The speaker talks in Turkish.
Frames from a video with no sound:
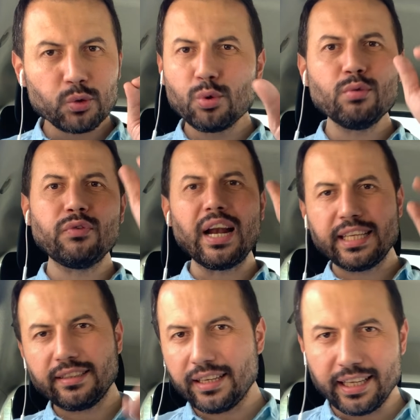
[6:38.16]
Durum
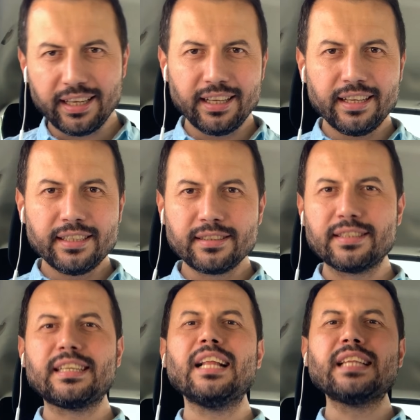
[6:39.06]
fark edildi.
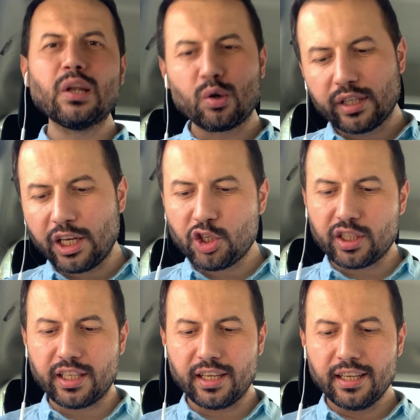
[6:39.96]
Skandal ortaya
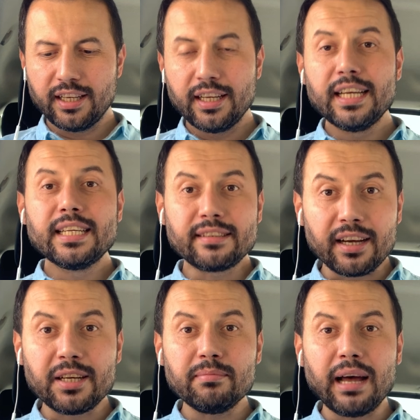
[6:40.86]
çıktı.
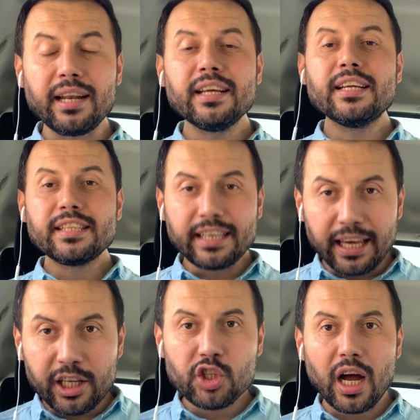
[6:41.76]
Takımlar
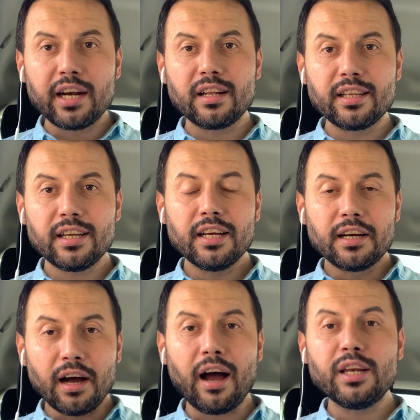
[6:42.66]
geri çağrıldı
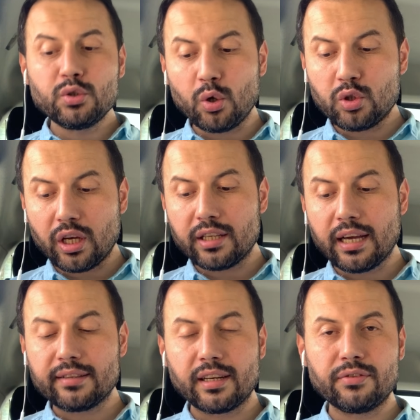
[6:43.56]
Halis
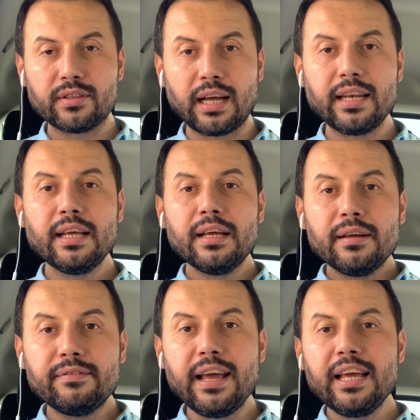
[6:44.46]
Özyahya tarafından
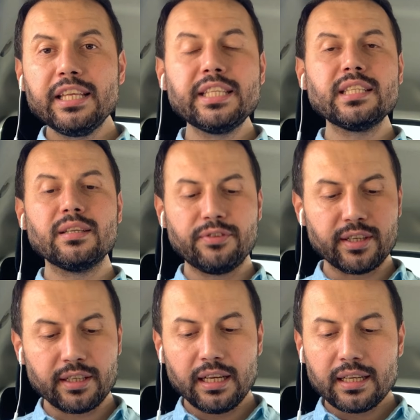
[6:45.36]
ve
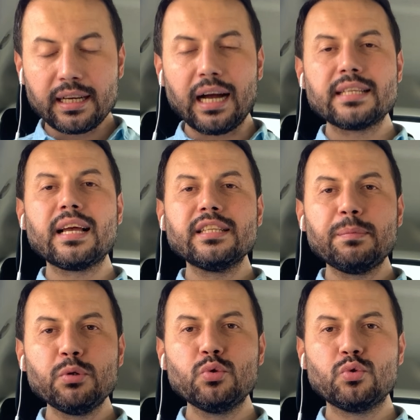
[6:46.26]
2-0
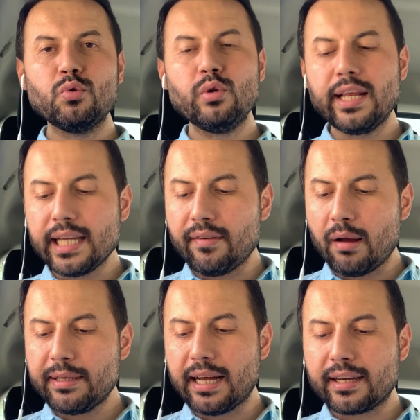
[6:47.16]
Gaziantep'in üstünlüğüyle
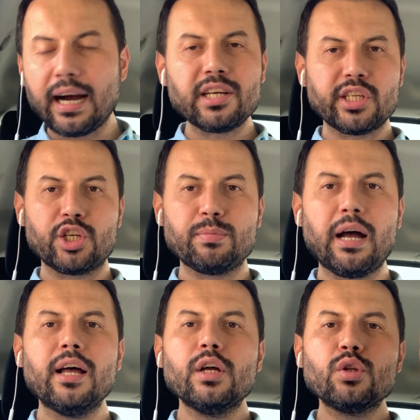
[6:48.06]
devam eden
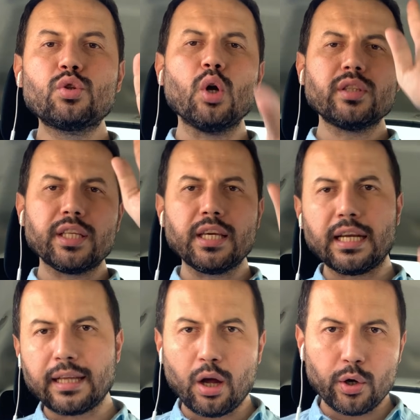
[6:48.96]
karşılaşma 4
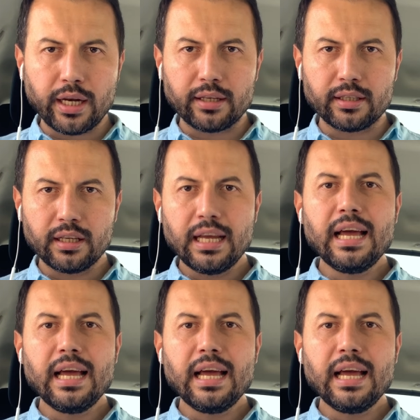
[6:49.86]
dakika daha oynandı.